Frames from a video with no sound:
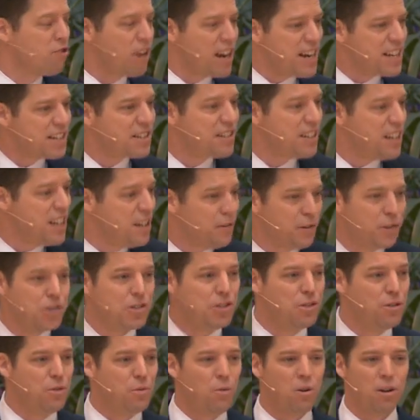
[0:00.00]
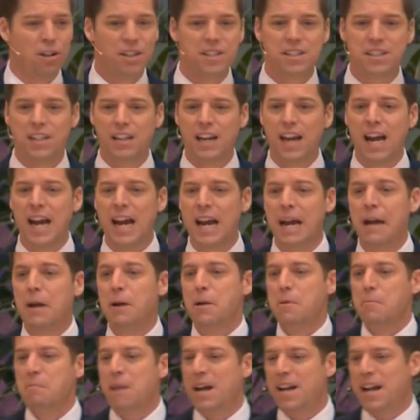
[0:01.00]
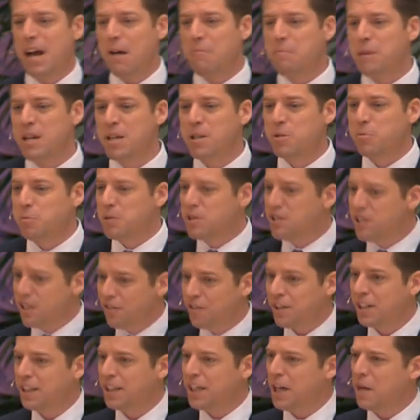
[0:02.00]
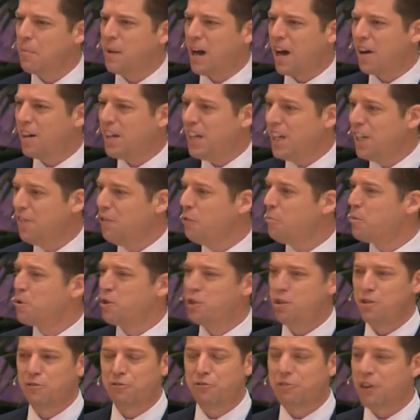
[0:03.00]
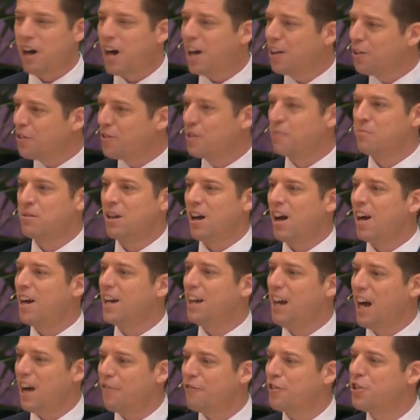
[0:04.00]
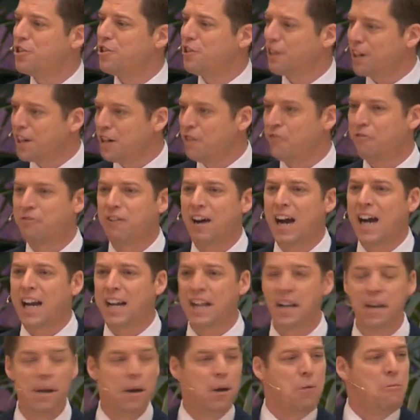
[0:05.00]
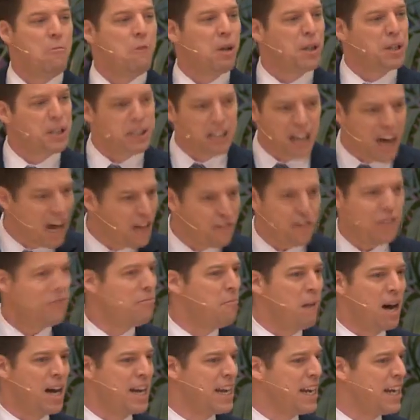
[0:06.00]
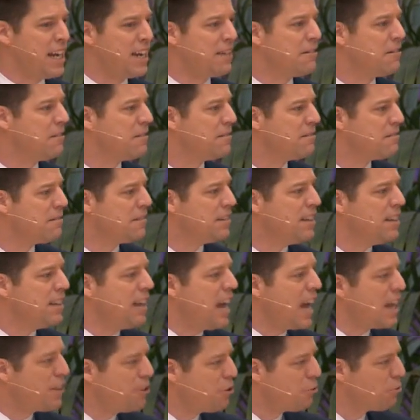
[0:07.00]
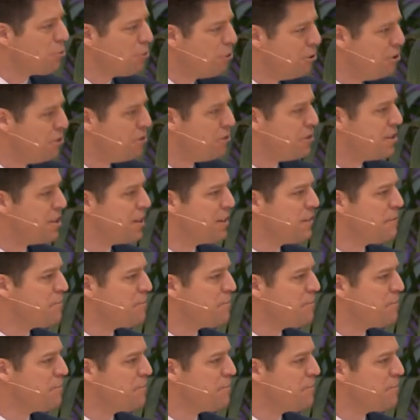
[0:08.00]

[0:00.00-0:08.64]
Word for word: Die größten Übel dieser Welt sehen auf den ersten Blick oft nicht so bösartig aus, aber wenn man lange genug forscht, findet man heraus, dass den größten Übeln dieser